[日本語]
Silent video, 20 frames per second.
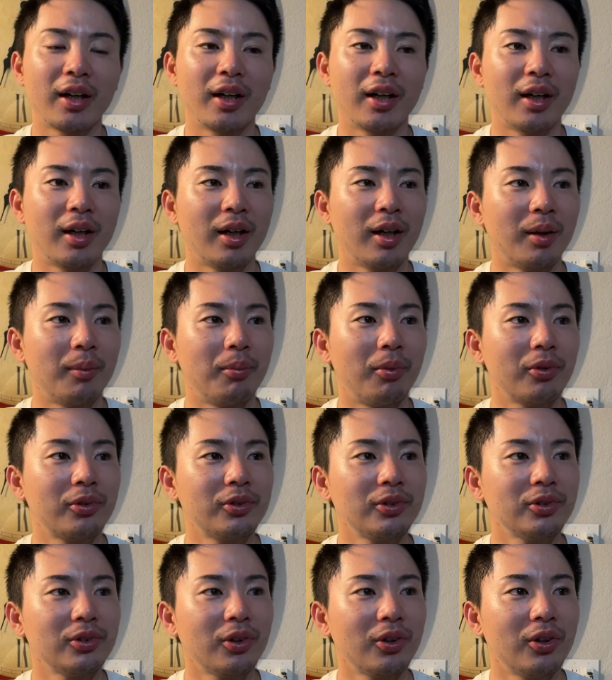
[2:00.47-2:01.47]
あ
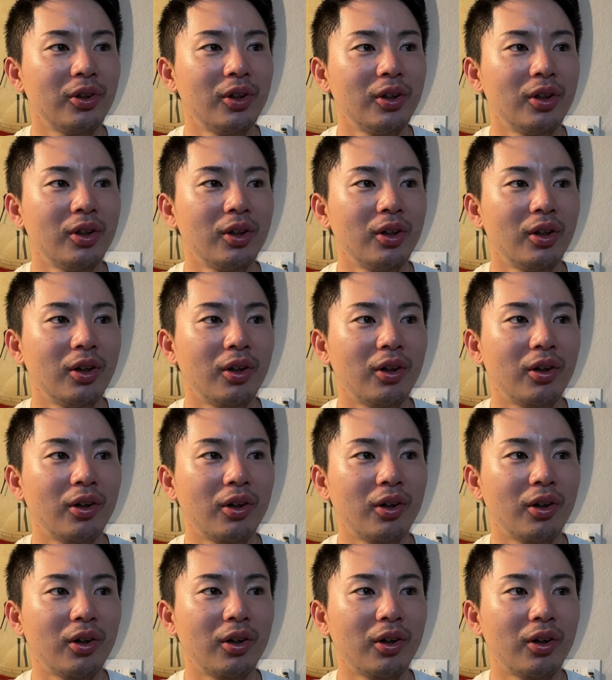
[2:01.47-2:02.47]
僕の、
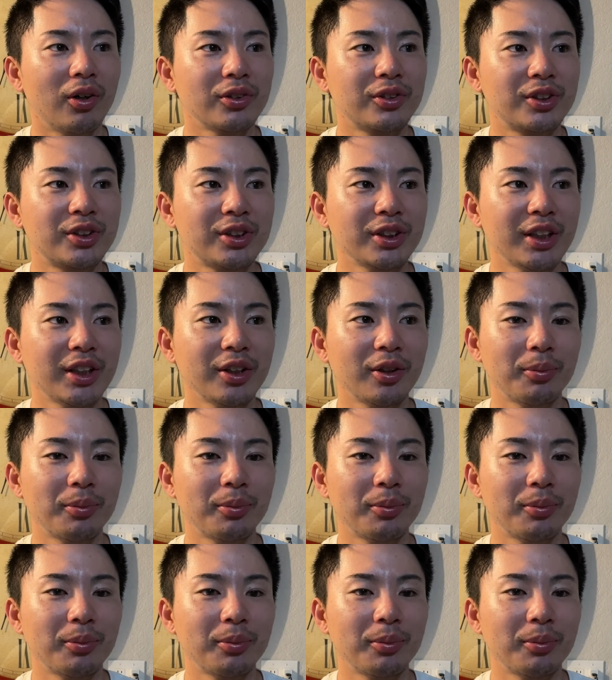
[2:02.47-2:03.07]
次